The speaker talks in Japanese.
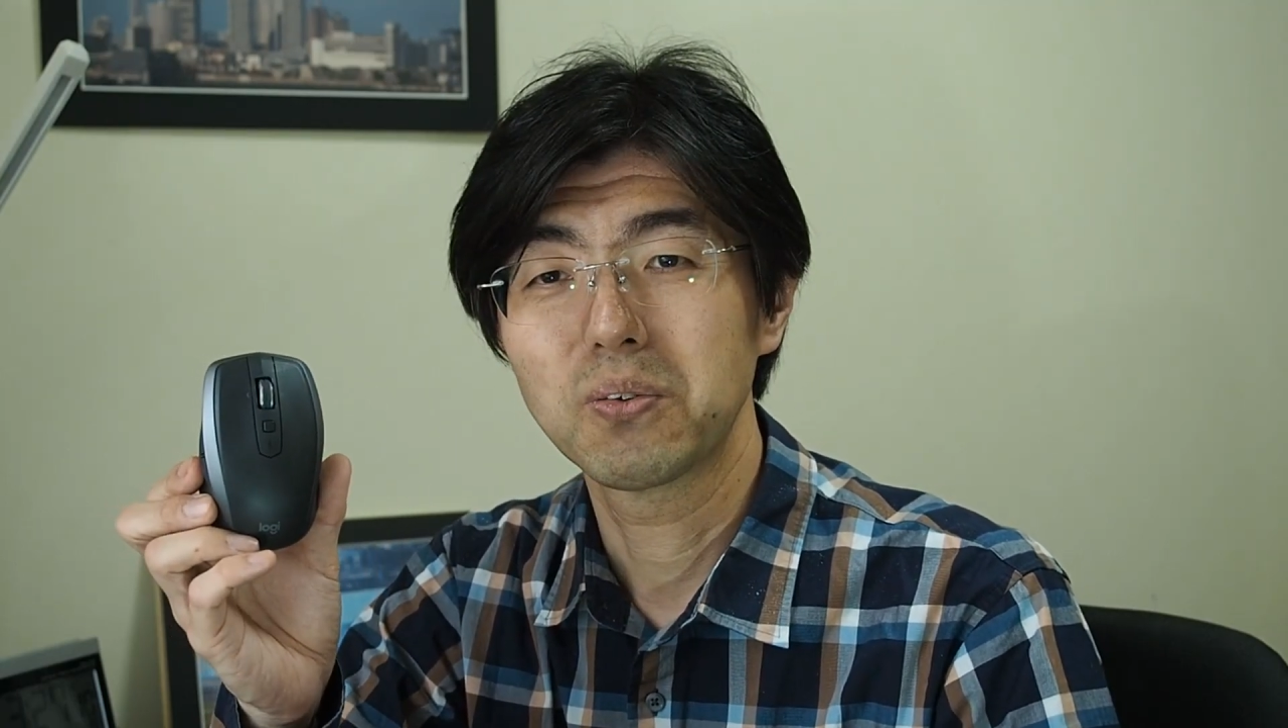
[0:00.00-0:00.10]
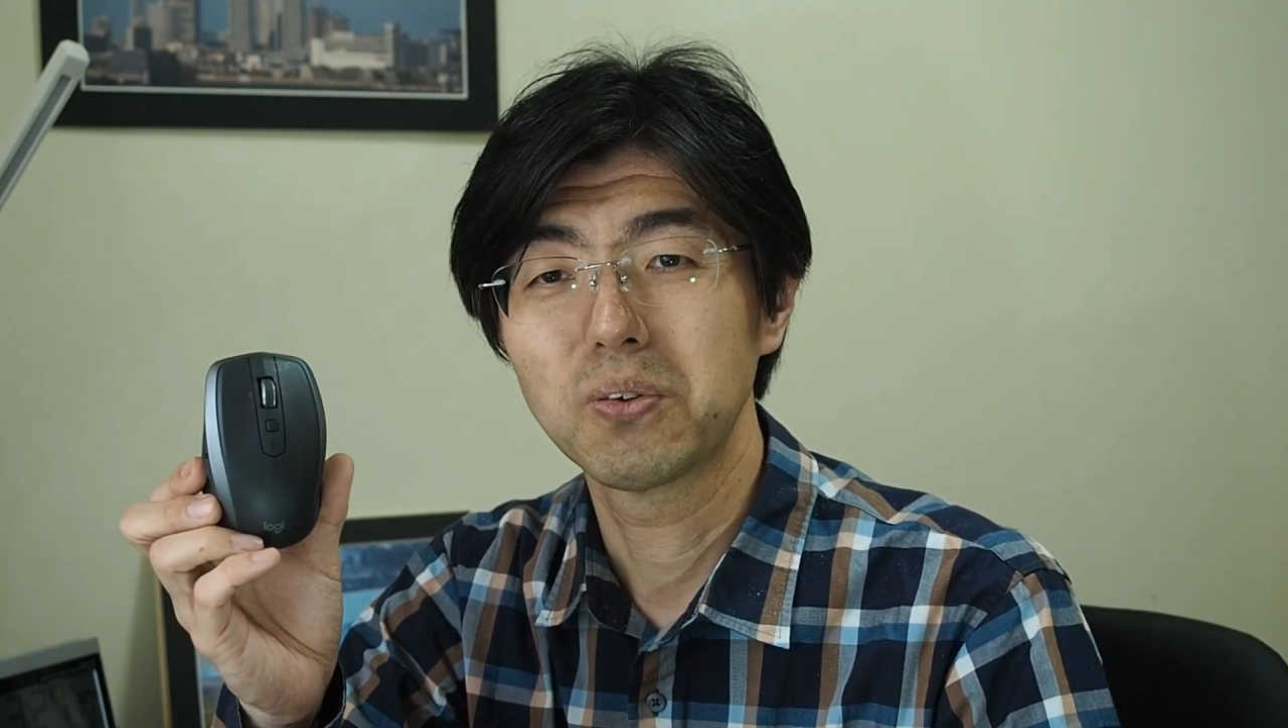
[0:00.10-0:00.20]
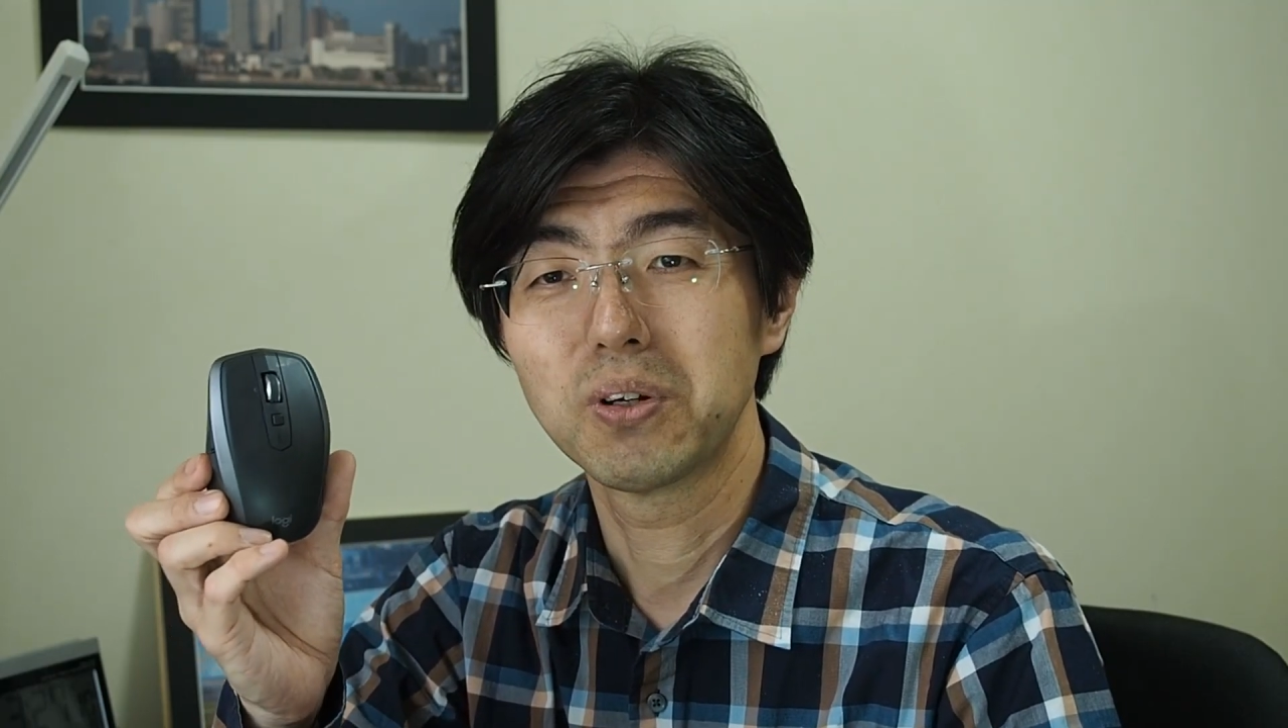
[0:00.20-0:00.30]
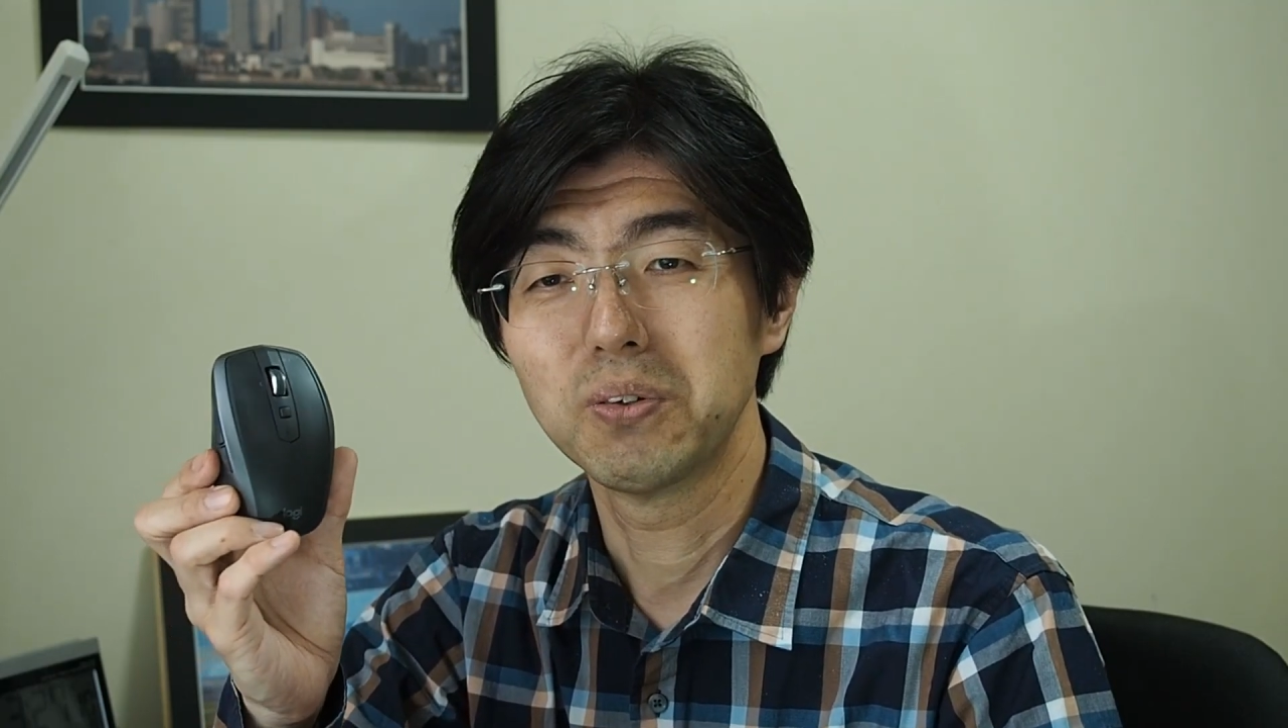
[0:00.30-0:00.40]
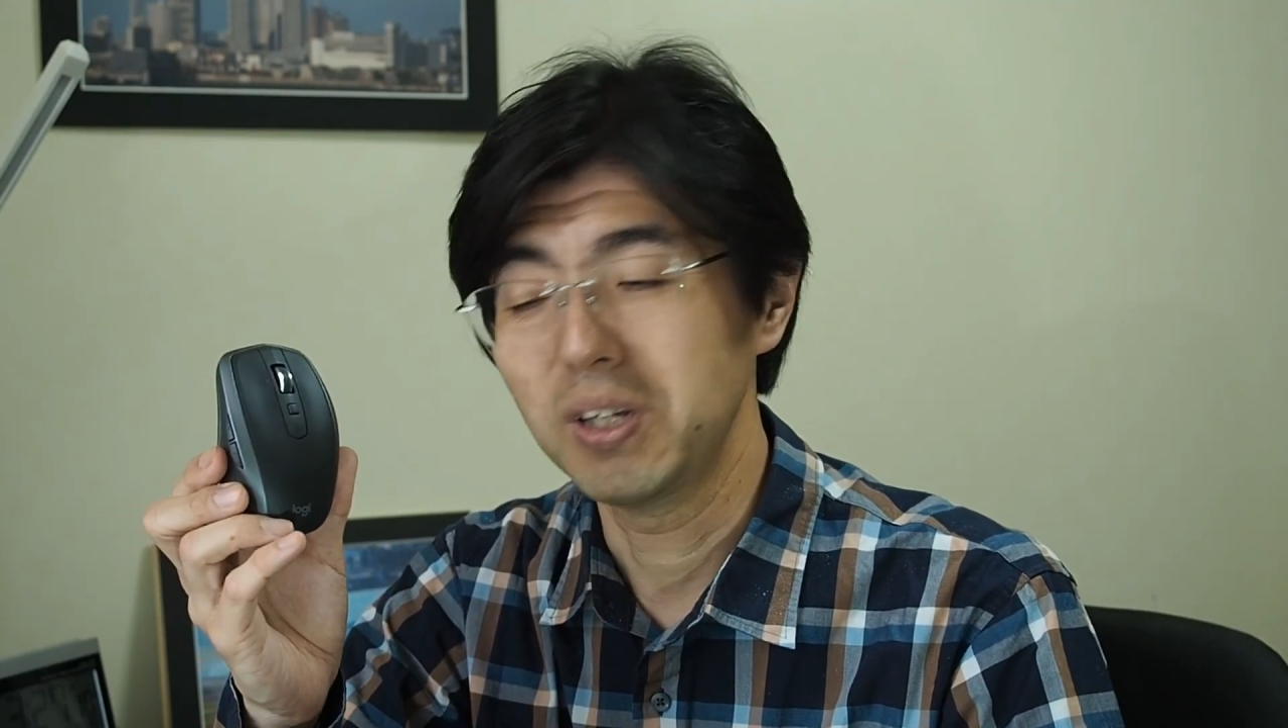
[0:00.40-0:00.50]

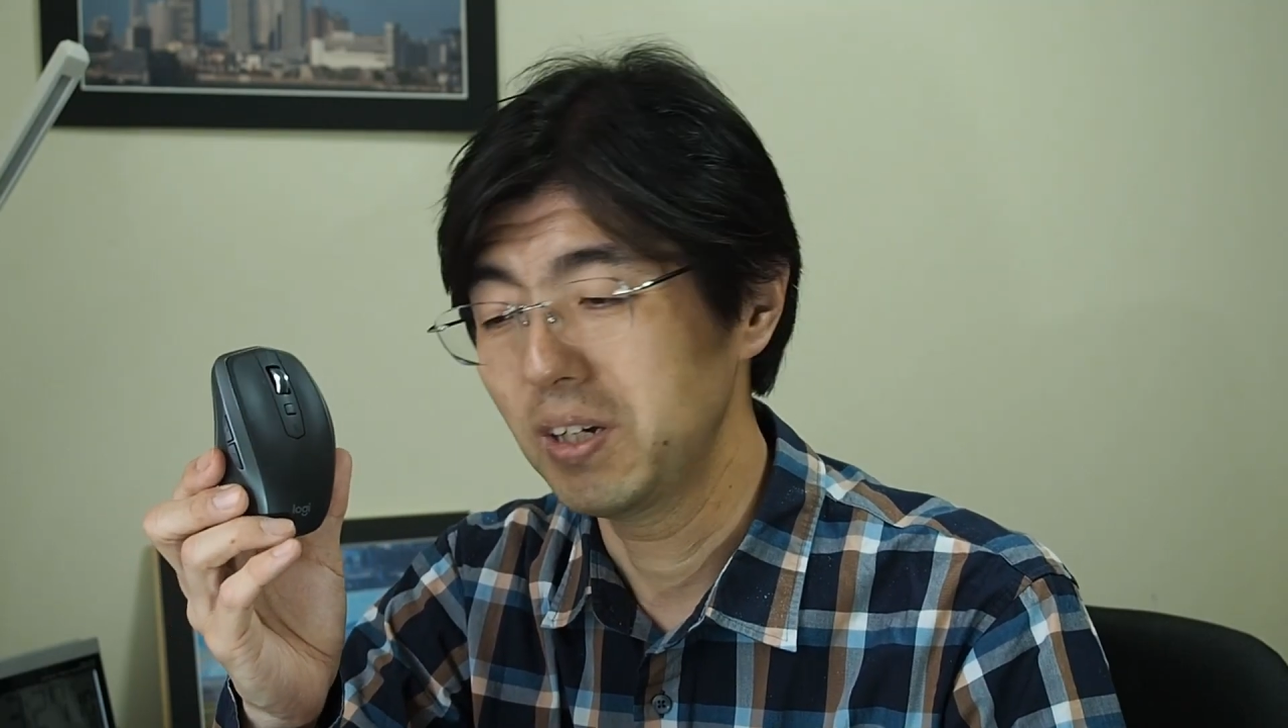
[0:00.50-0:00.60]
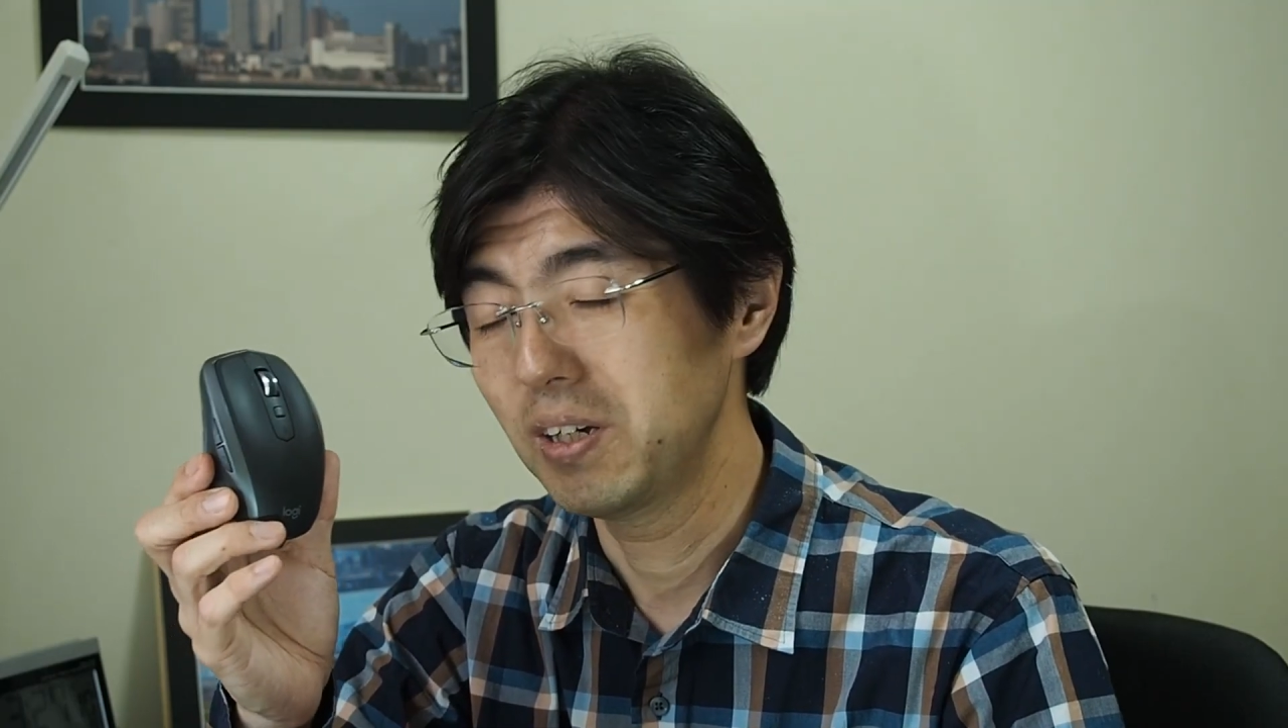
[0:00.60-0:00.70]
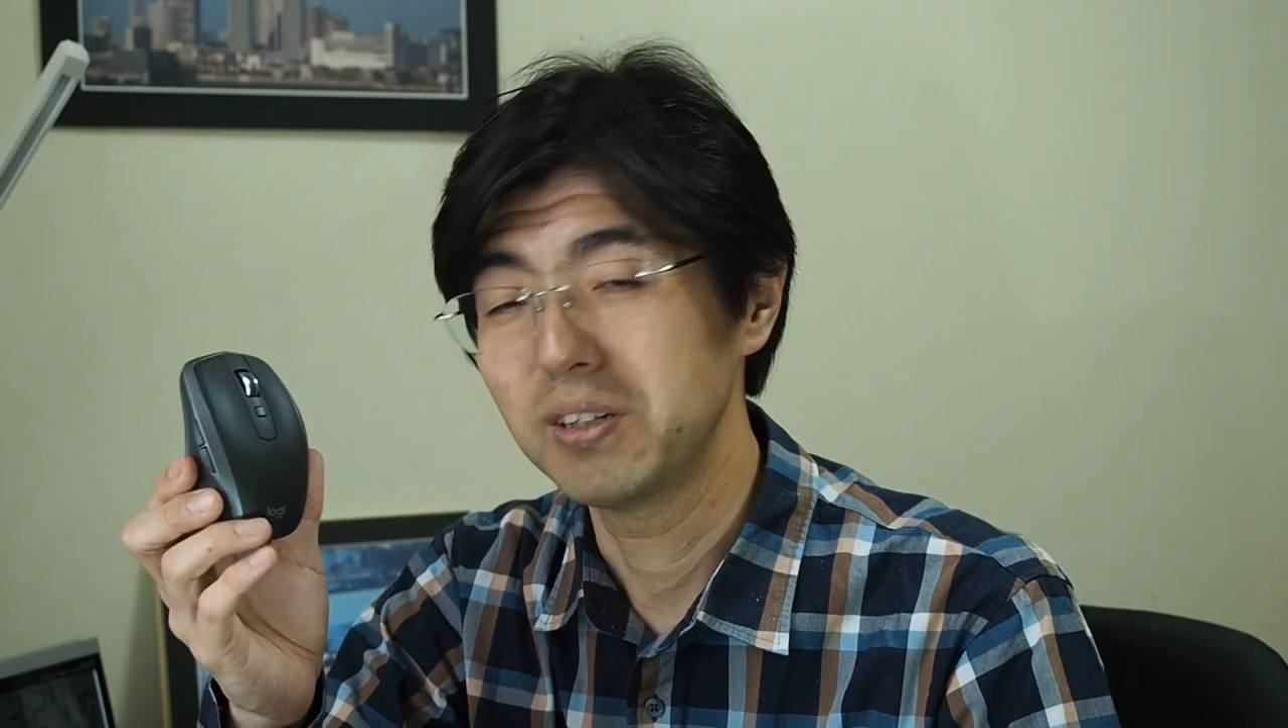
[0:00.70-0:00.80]
これをね